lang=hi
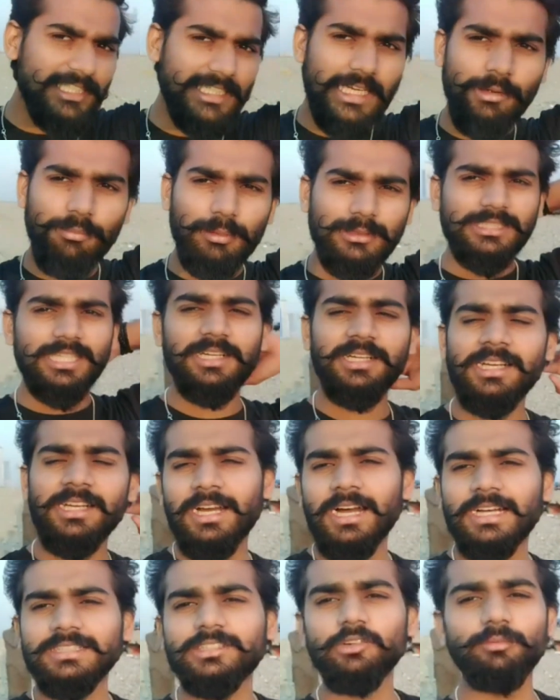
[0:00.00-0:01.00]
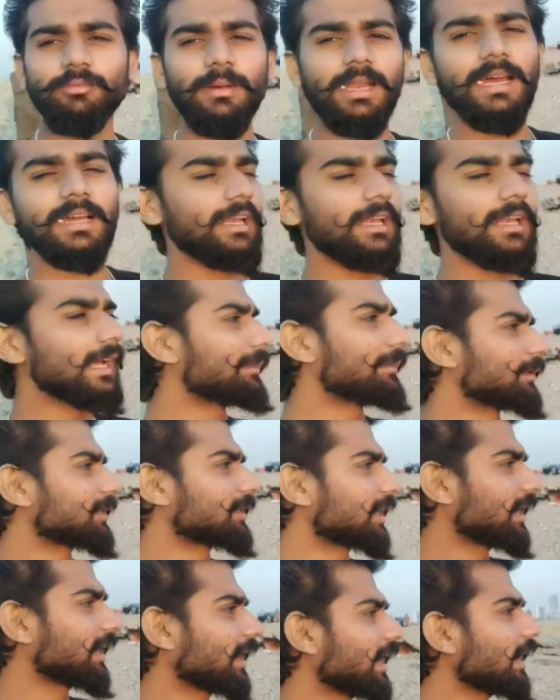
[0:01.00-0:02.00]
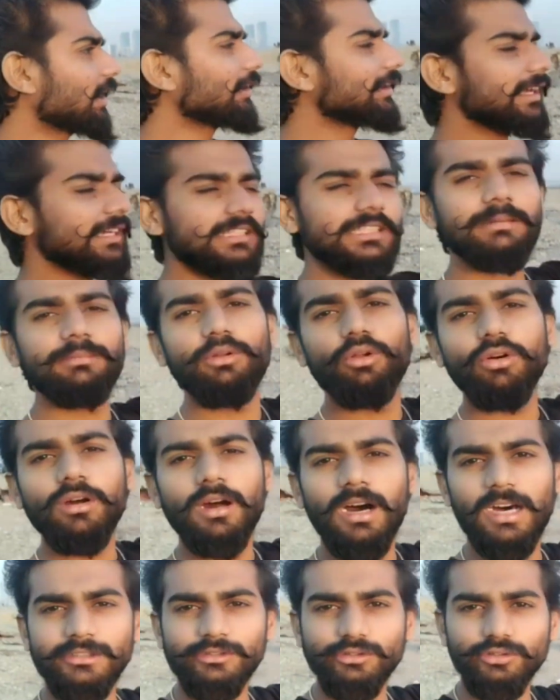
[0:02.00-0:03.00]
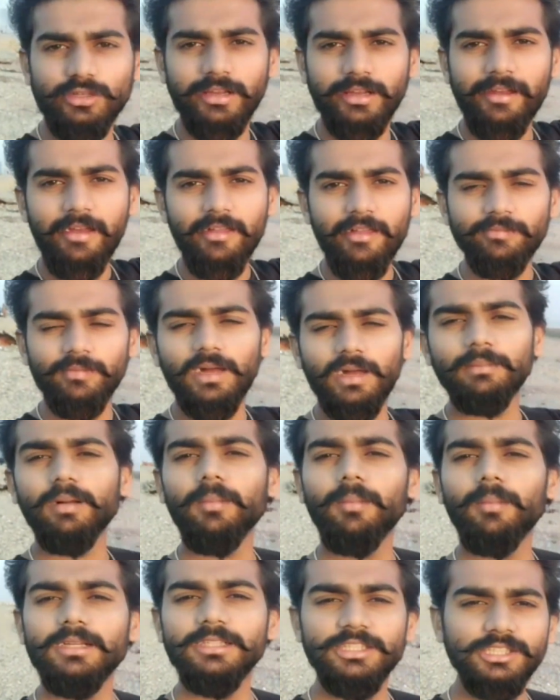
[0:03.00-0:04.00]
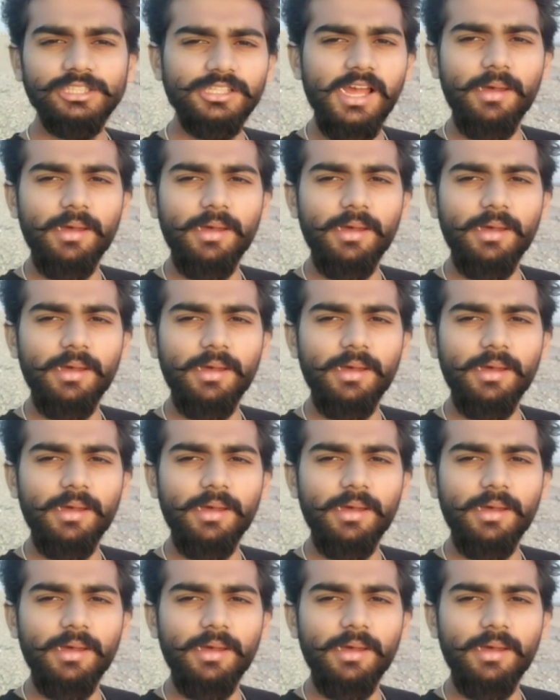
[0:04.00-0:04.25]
का भी पत्थर नहीं लगा सिर्फ मेरा अकेले का पत्थर लगाया और ये सब लोग हार चुके हैं आपका भाई जीत गया है